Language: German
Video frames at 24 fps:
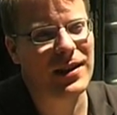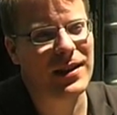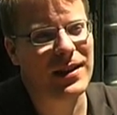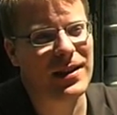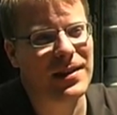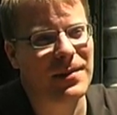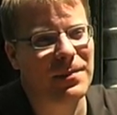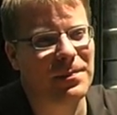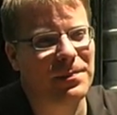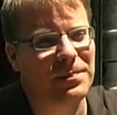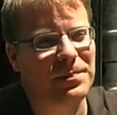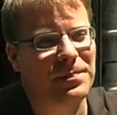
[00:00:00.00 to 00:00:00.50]
ist.
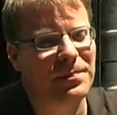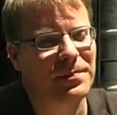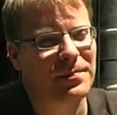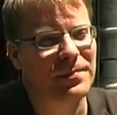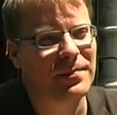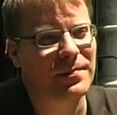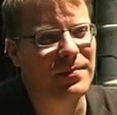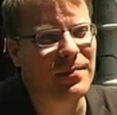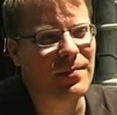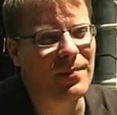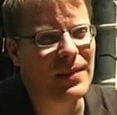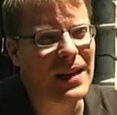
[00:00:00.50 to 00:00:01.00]

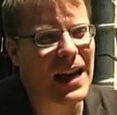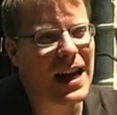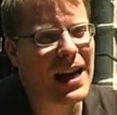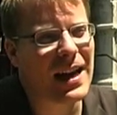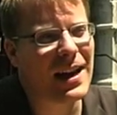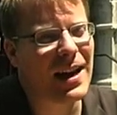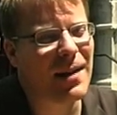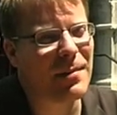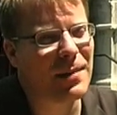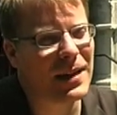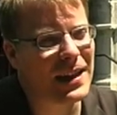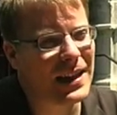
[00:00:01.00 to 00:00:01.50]

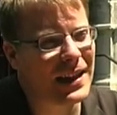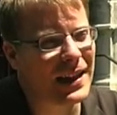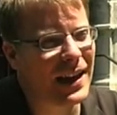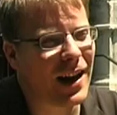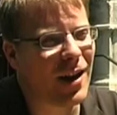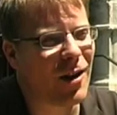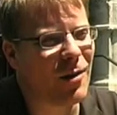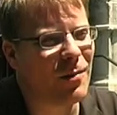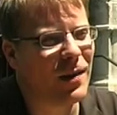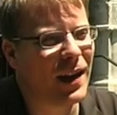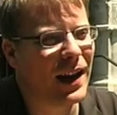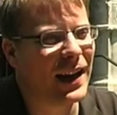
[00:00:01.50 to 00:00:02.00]
Aber ich
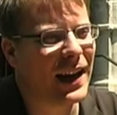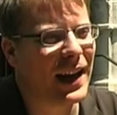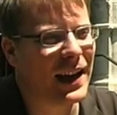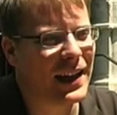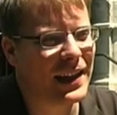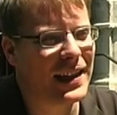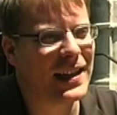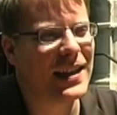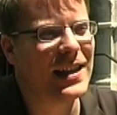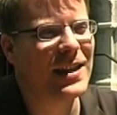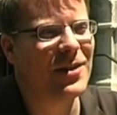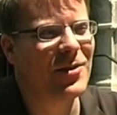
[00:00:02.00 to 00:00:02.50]
glaube an ein
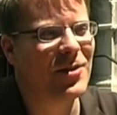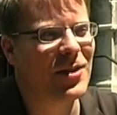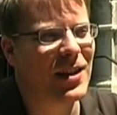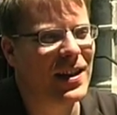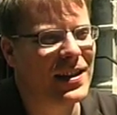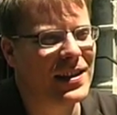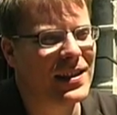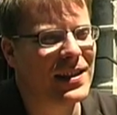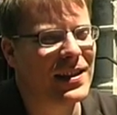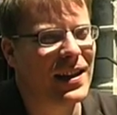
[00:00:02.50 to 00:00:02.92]
Kino, das